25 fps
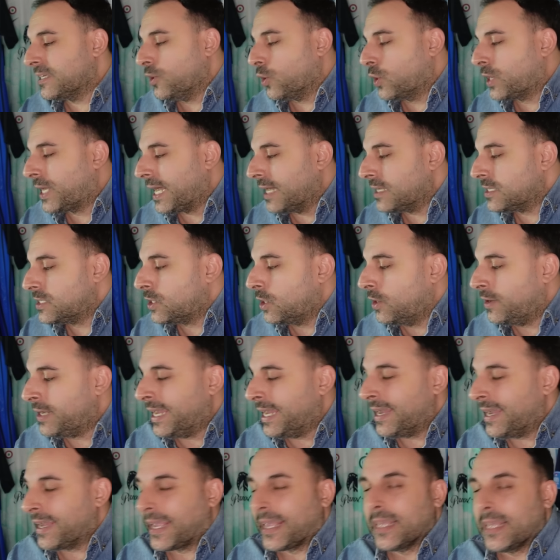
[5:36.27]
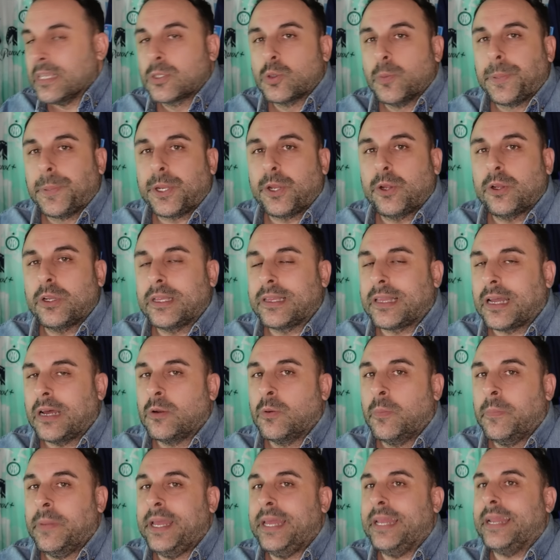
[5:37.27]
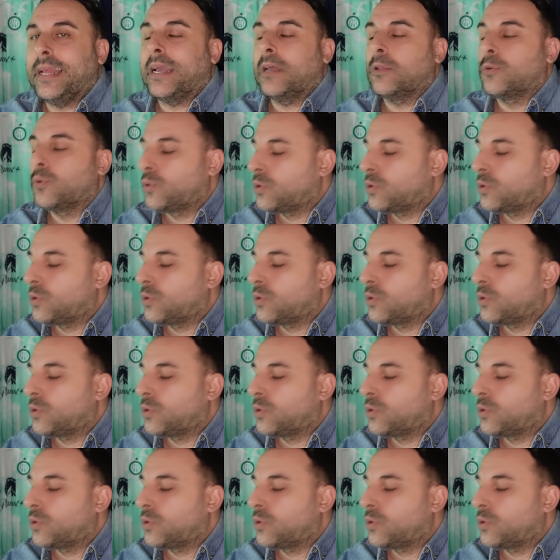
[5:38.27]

occasioni anche in superiorità numerica,